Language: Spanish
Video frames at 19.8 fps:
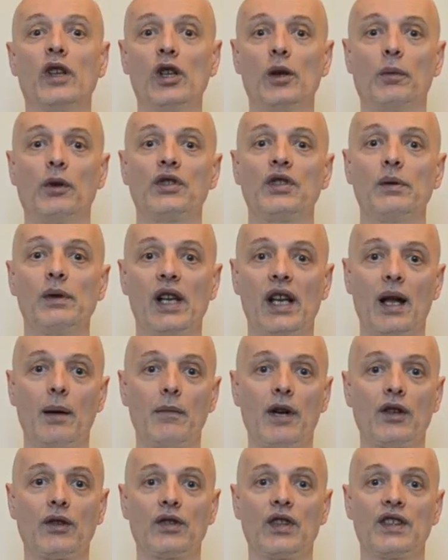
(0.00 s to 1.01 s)
en lo posible las
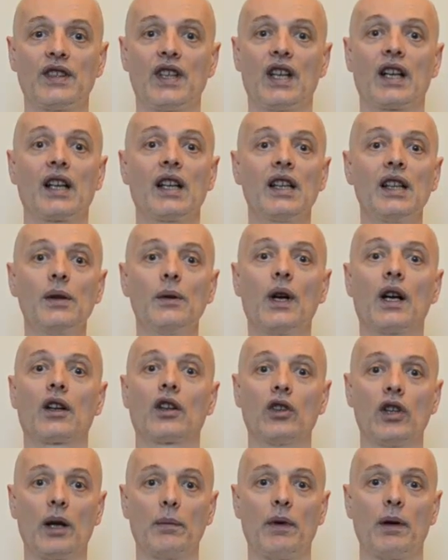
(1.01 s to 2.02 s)
manos hacia arriba,
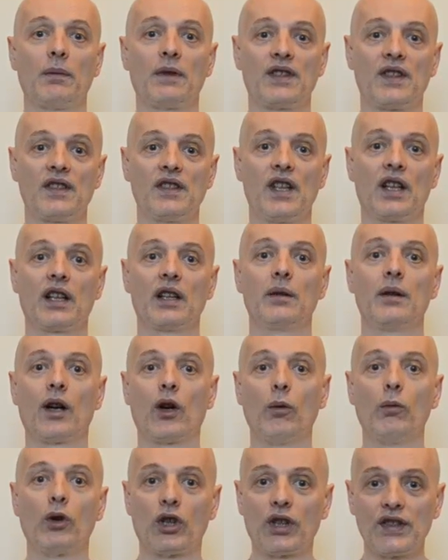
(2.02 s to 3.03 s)
con las palmas hacia arriba
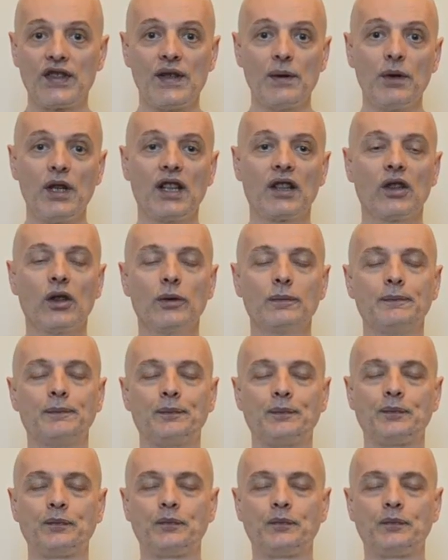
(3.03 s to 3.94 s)
como recibiendo.